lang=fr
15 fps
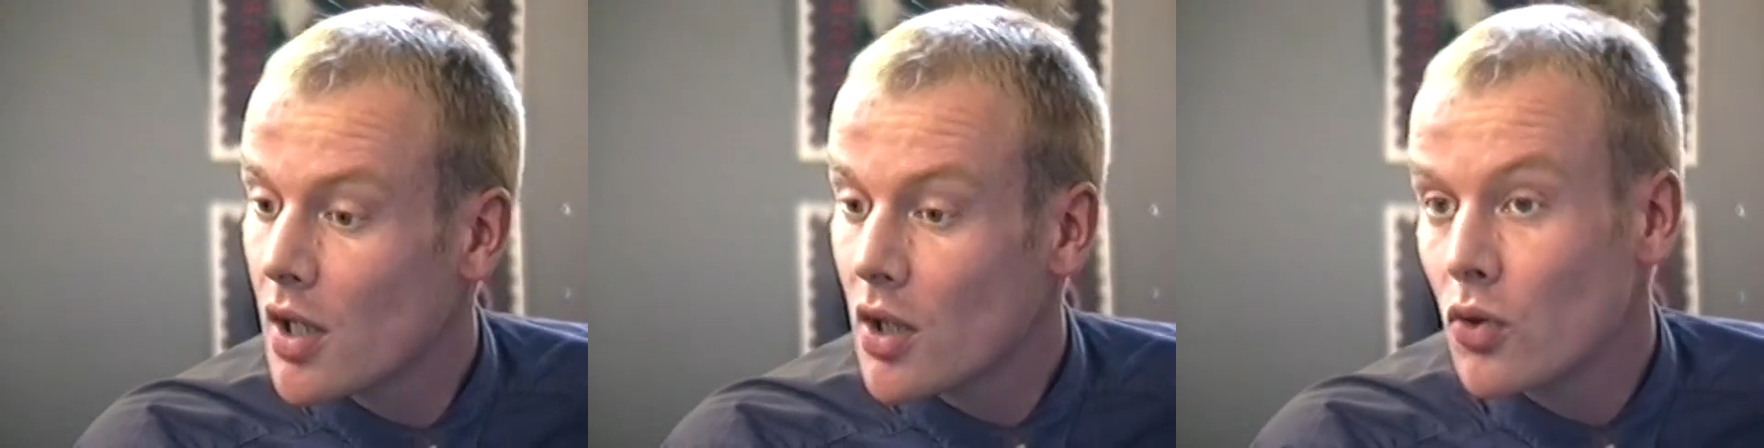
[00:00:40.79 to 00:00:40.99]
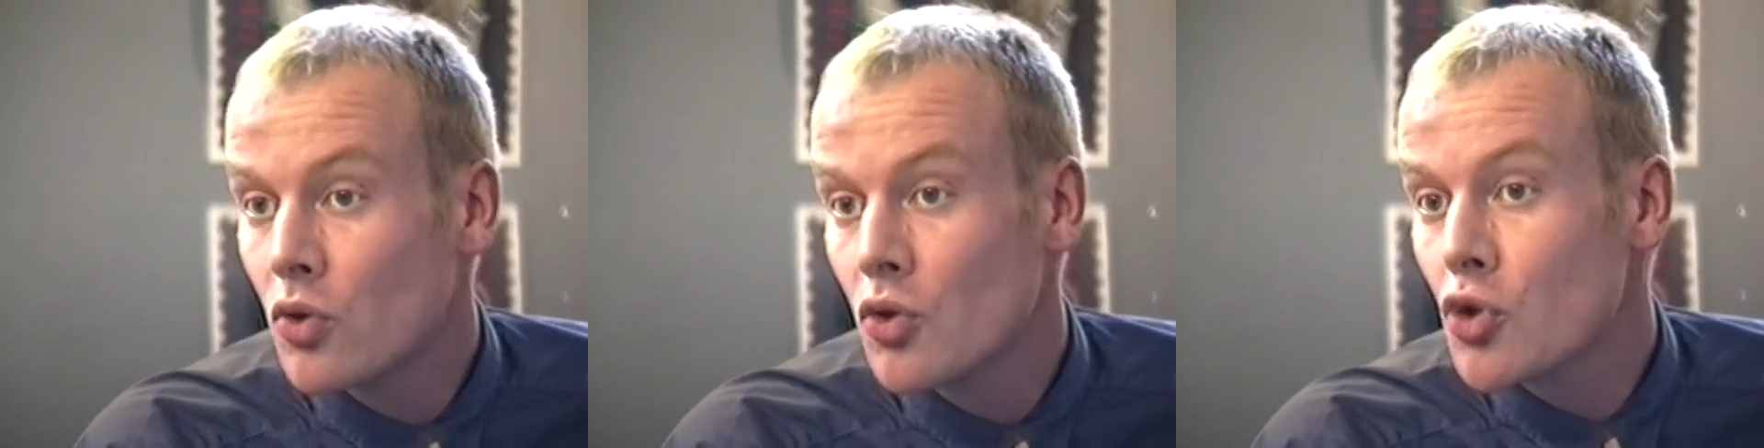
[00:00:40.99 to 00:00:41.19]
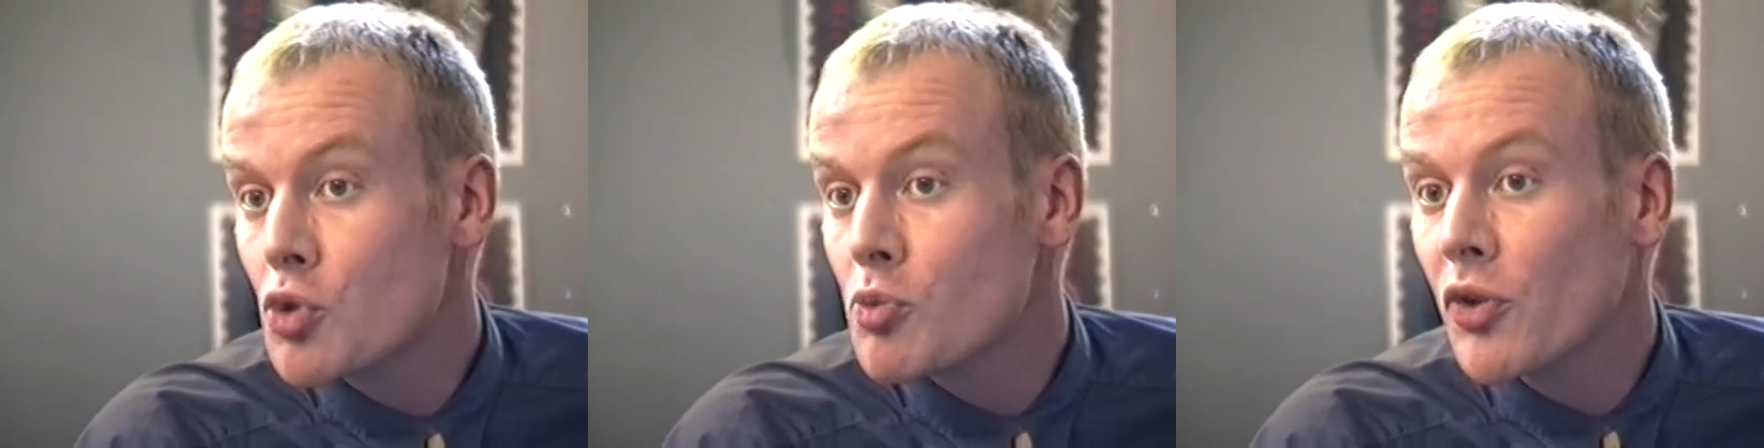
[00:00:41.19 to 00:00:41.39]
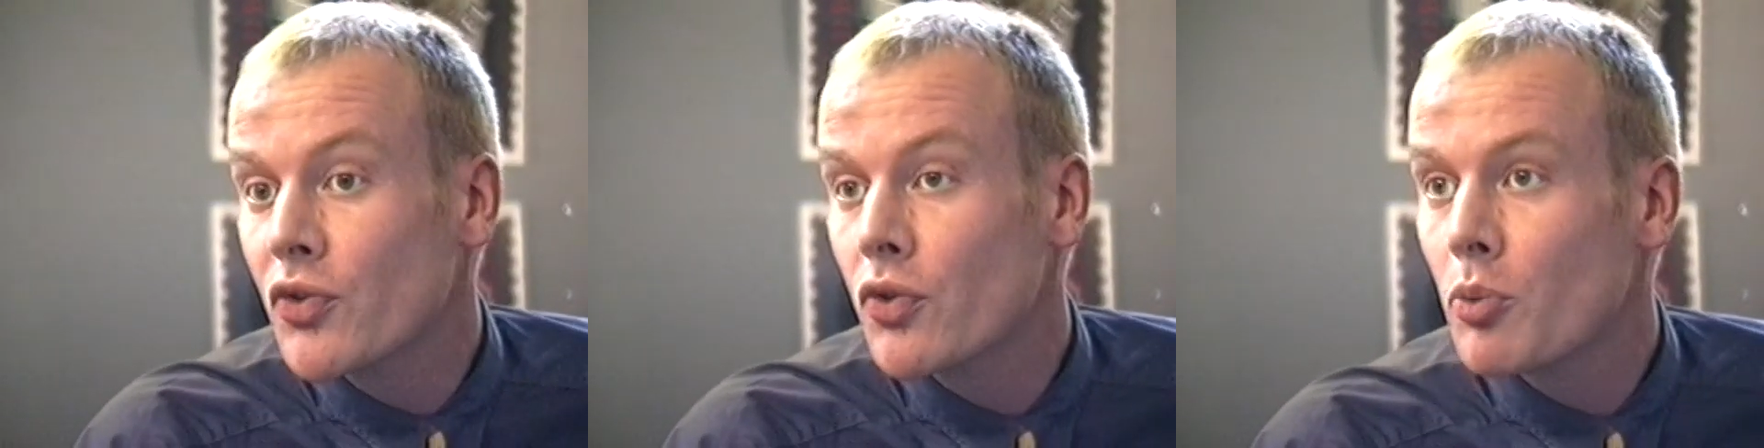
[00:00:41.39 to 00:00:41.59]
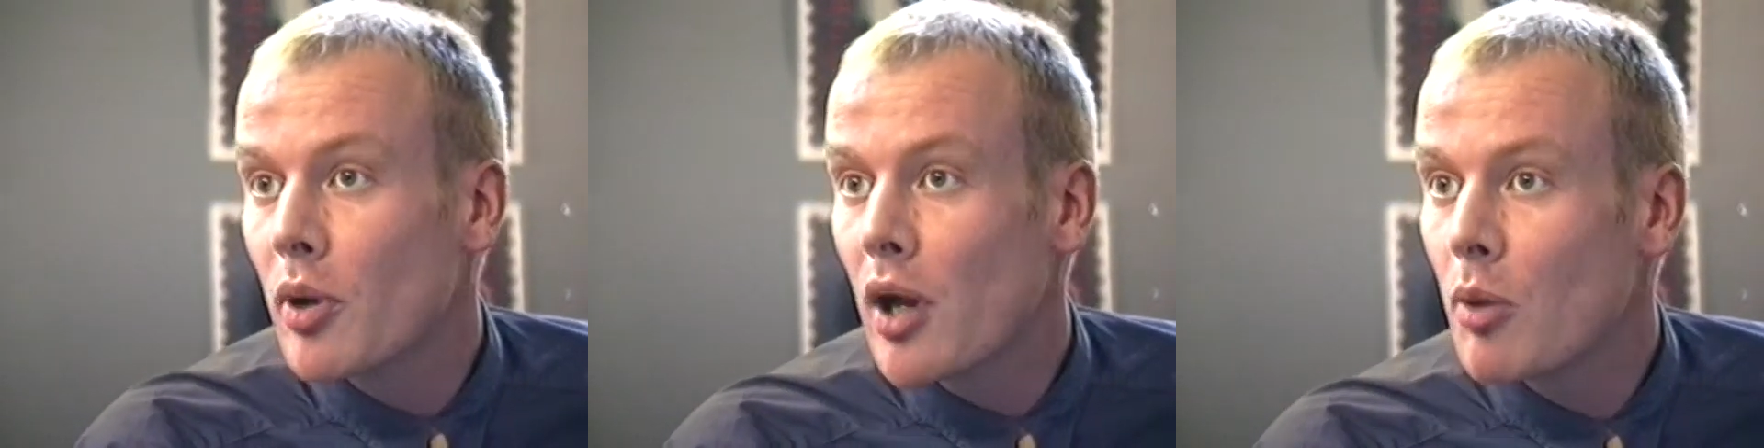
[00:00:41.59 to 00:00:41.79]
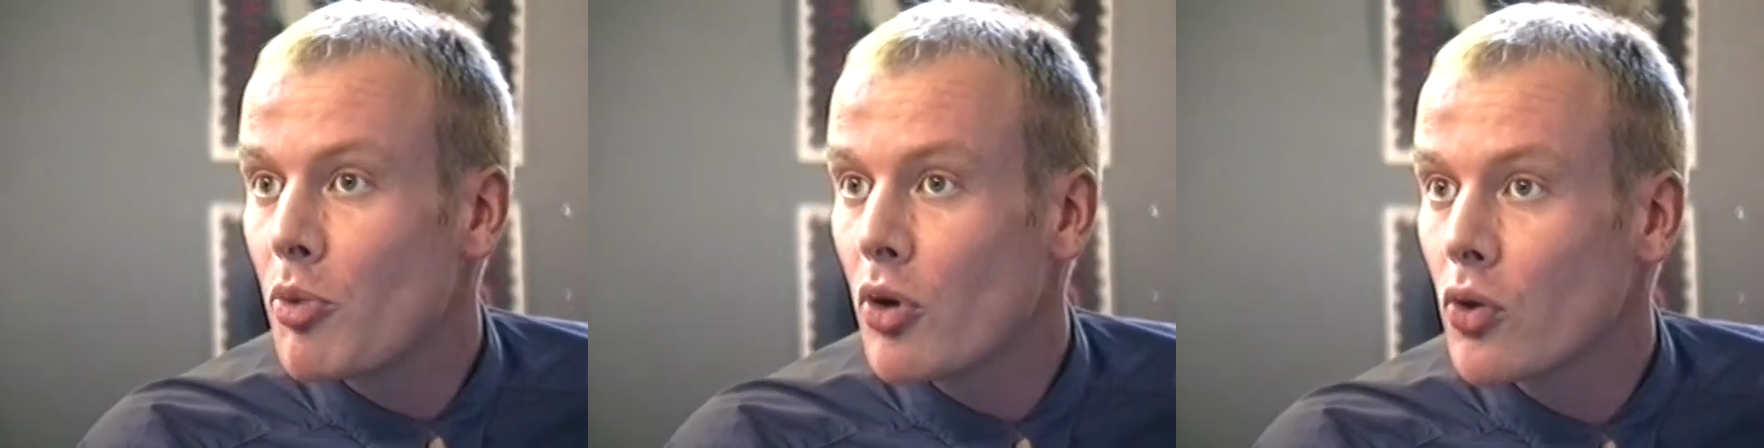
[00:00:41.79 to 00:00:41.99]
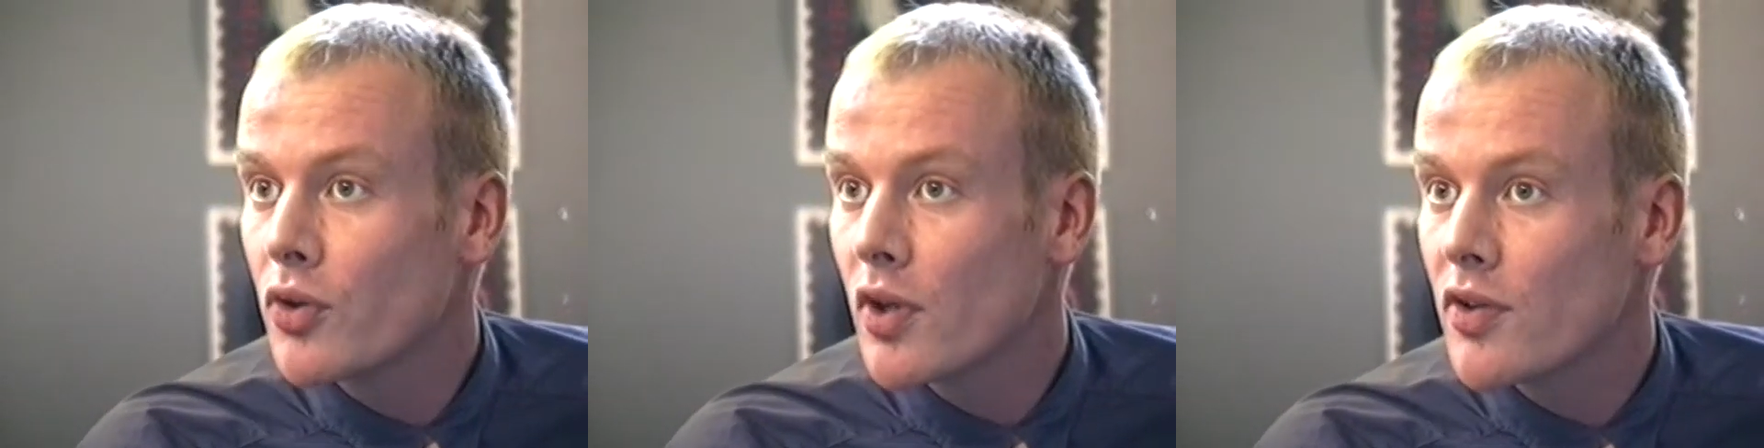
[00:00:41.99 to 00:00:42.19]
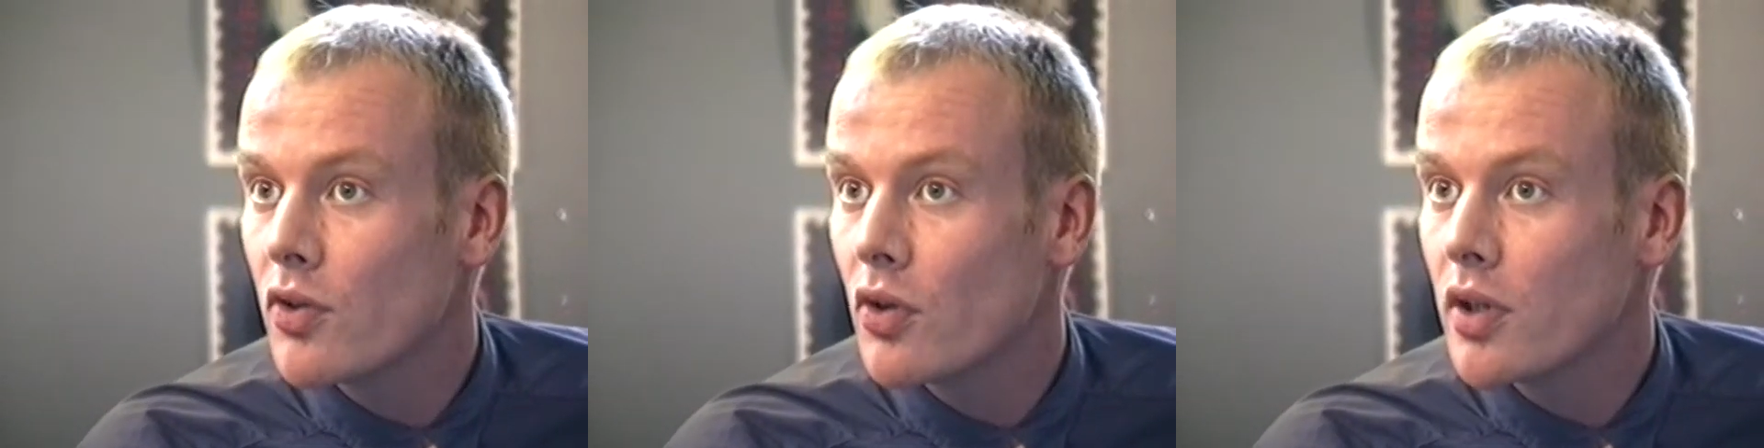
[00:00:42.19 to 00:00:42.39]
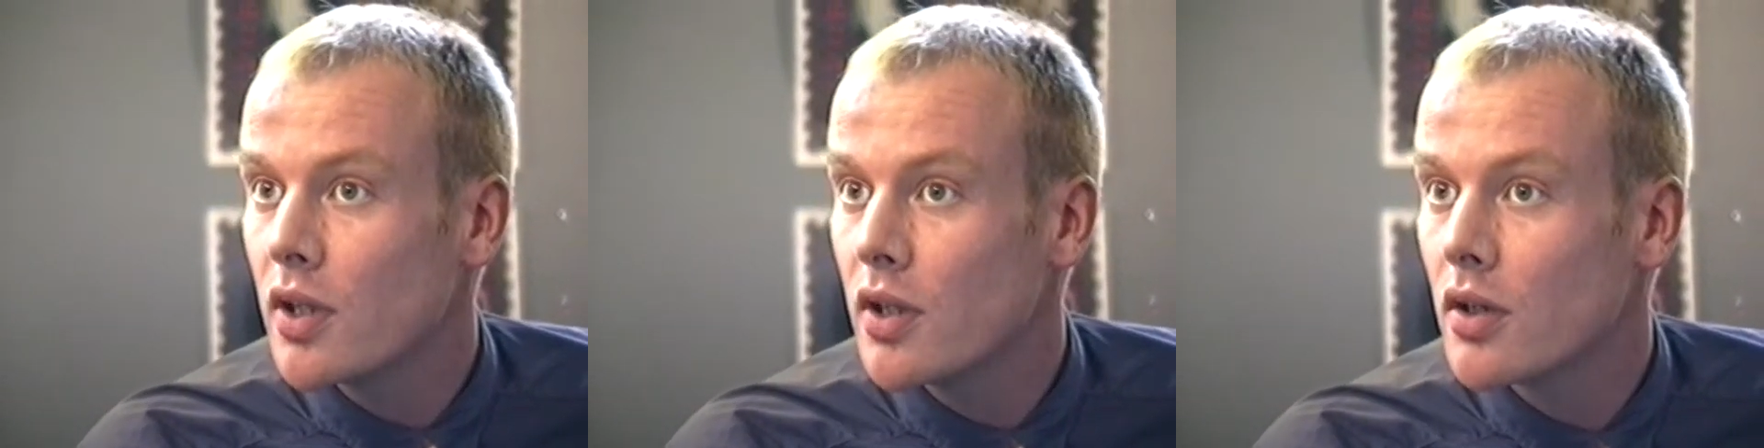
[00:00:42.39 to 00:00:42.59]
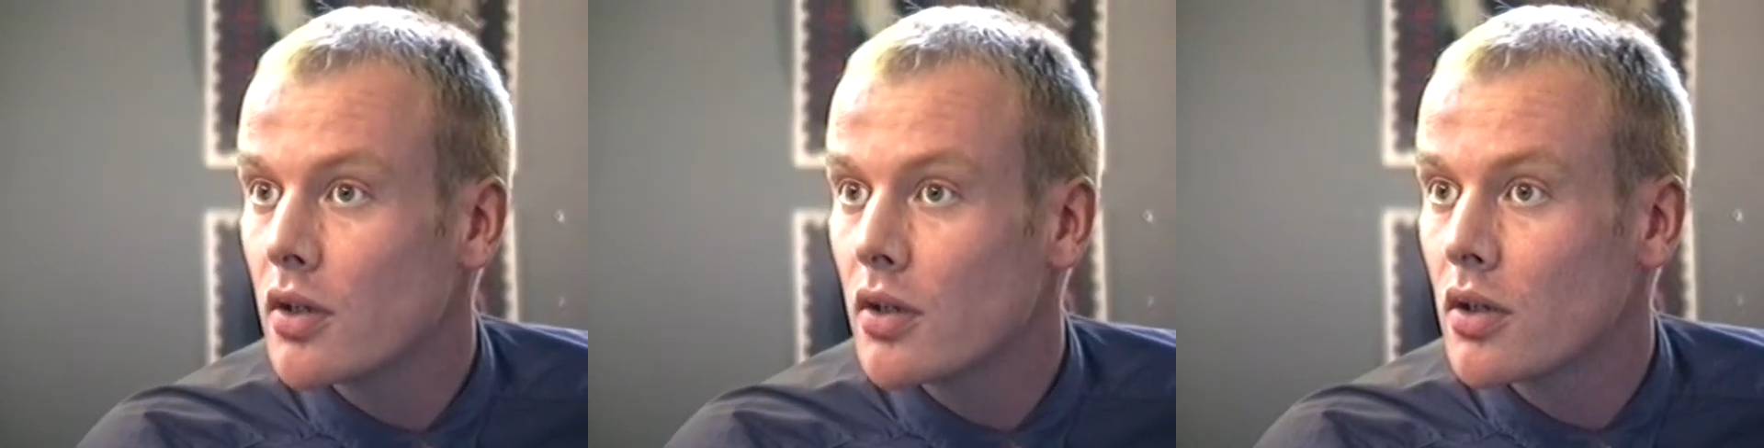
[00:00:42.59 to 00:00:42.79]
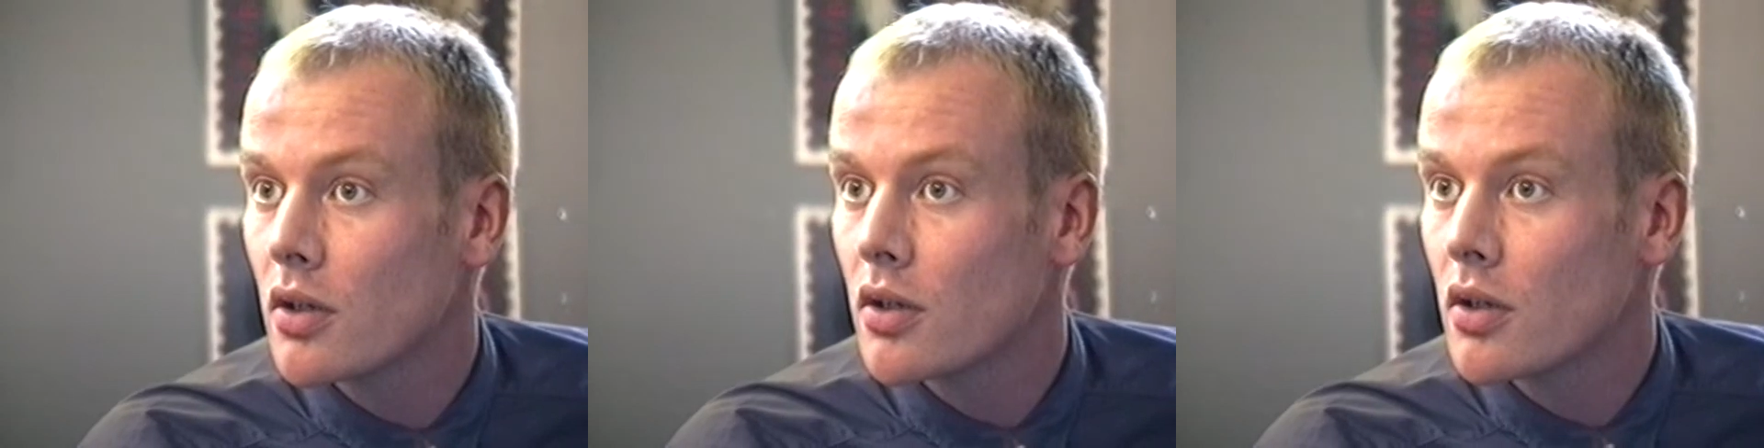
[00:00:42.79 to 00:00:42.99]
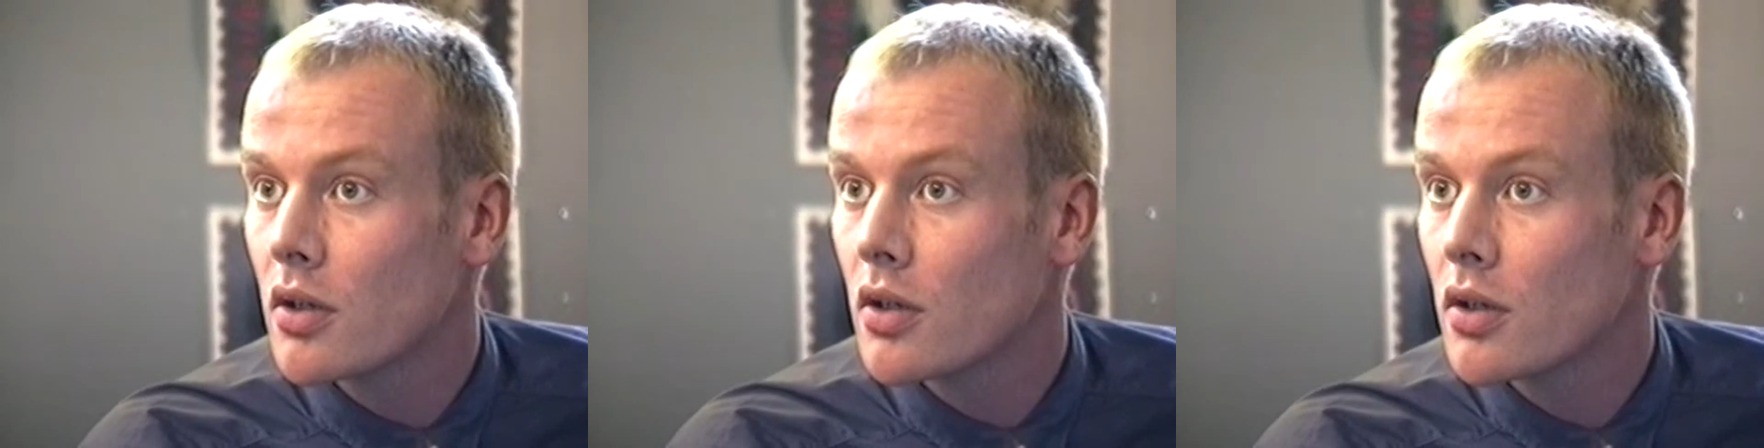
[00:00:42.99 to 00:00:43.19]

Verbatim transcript: Donc je pense que par rapport aux trésoreries, euh,